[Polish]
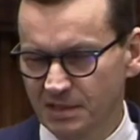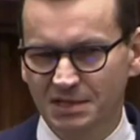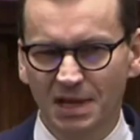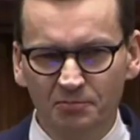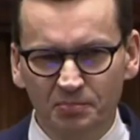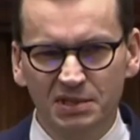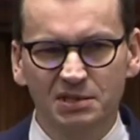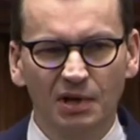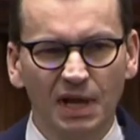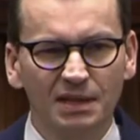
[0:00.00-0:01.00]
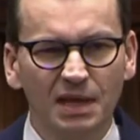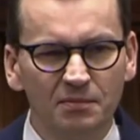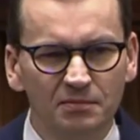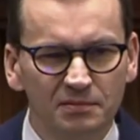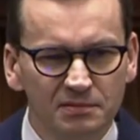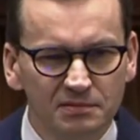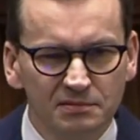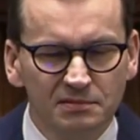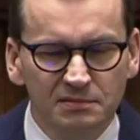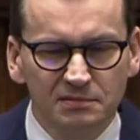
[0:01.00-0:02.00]
z tym pistoletem
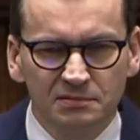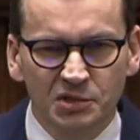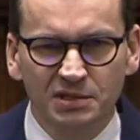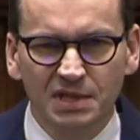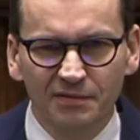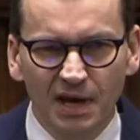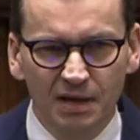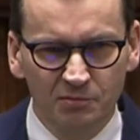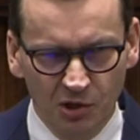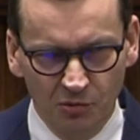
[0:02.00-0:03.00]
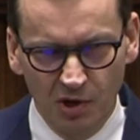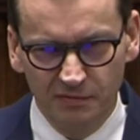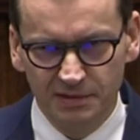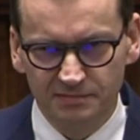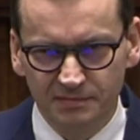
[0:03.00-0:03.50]
przystawianym do głowy